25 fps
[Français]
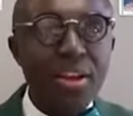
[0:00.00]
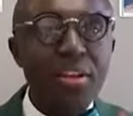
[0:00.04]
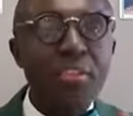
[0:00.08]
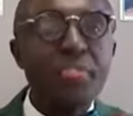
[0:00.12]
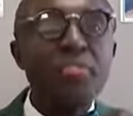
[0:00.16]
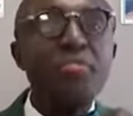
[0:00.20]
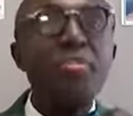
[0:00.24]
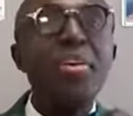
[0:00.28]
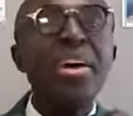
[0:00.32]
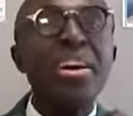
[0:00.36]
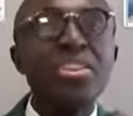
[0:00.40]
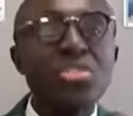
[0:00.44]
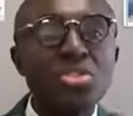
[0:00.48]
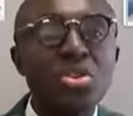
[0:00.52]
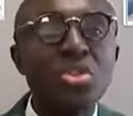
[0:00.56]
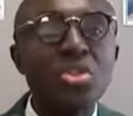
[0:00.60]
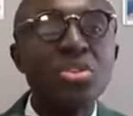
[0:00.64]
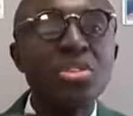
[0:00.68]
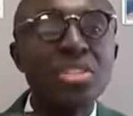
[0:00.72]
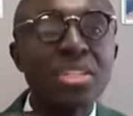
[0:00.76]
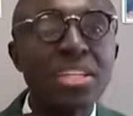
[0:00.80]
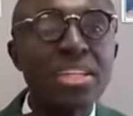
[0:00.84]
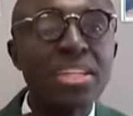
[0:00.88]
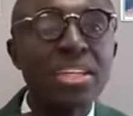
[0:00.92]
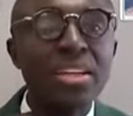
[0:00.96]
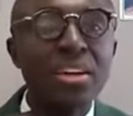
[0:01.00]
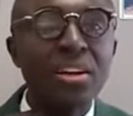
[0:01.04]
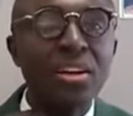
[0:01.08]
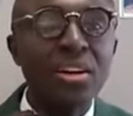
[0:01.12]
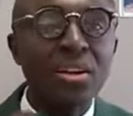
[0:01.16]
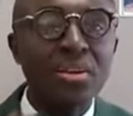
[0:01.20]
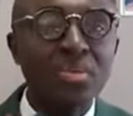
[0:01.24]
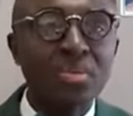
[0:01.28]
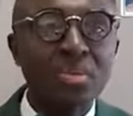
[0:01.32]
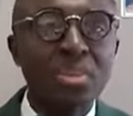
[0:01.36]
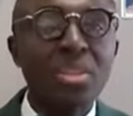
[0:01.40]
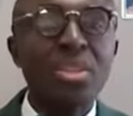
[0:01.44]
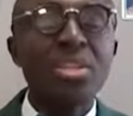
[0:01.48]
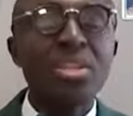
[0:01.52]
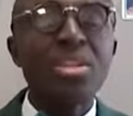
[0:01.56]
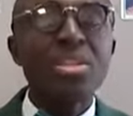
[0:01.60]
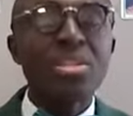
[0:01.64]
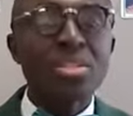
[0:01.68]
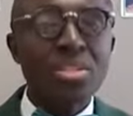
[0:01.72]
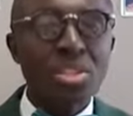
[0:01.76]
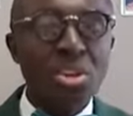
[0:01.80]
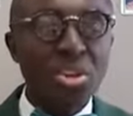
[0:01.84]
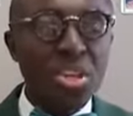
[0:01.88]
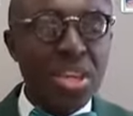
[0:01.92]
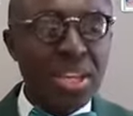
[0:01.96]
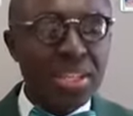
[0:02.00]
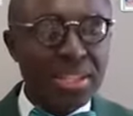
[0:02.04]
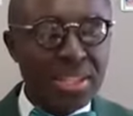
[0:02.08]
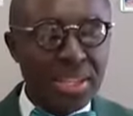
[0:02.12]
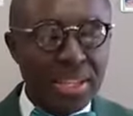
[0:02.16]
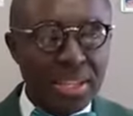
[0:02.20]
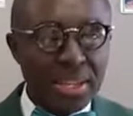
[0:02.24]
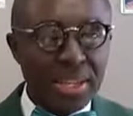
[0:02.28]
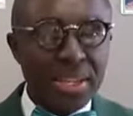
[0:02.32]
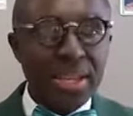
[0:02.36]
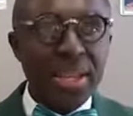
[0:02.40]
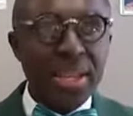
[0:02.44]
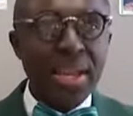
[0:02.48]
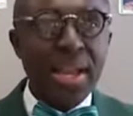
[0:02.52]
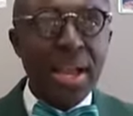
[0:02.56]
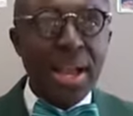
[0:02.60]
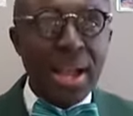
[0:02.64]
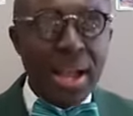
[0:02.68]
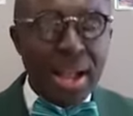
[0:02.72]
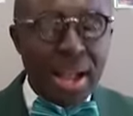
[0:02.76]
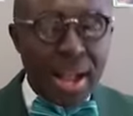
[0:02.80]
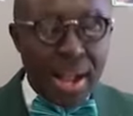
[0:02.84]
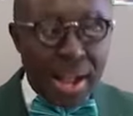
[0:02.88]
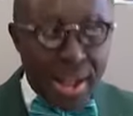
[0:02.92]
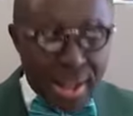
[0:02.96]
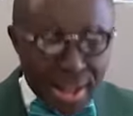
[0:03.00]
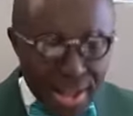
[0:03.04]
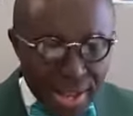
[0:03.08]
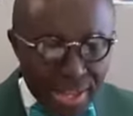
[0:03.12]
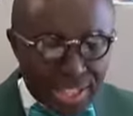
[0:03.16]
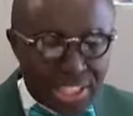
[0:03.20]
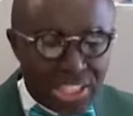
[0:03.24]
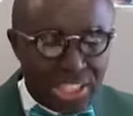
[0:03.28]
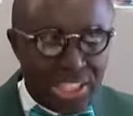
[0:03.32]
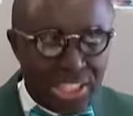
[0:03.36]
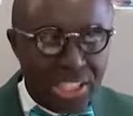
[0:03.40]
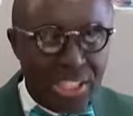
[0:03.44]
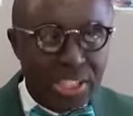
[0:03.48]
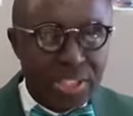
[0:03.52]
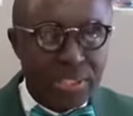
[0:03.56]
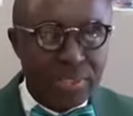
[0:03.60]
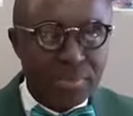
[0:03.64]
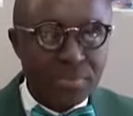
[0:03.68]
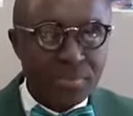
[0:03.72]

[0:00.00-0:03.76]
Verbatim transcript: Faire sortir ce qui était caché.